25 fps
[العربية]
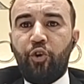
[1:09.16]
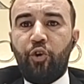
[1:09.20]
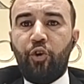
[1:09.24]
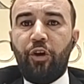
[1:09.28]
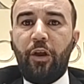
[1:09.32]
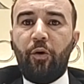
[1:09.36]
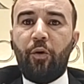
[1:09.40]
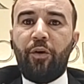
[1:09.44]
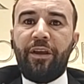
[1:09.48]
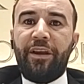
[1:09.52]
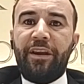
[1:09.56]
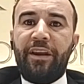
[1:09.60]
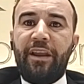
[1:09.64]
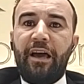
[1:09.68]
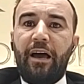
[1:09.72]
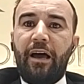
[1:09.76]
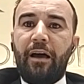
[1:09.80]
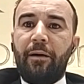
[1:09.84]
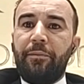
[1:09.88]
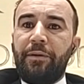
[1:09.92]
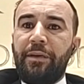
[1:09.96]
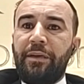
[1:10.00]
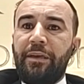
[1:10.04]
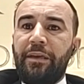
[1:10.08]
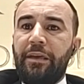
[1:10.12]
لو كنا
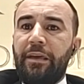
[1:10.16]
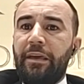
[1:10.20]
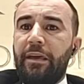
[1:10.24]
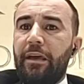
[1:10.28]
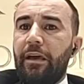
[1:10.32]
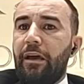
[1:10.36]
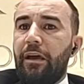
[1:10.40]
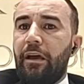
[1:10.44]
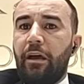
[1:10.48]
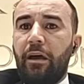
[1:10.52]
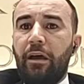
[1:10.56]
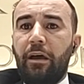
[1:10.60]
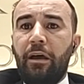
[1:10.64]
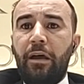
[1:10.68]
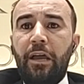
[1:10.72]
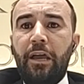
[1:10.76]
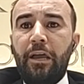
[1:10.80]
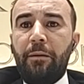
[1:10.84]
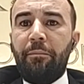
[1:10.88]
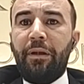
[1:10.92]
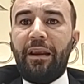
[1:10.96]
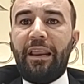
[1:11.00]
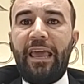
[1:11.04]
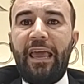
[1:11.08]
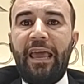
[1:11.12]
آه،
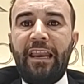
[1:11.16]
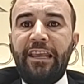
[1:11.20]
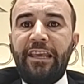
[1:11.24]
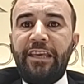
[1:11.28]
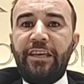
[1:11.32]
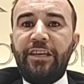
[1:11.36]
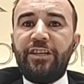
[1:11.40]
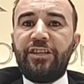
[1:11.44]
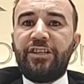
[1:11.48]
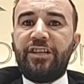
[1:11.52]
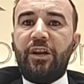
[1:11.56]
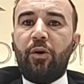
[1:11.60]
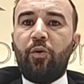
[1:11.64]
بالخليج لو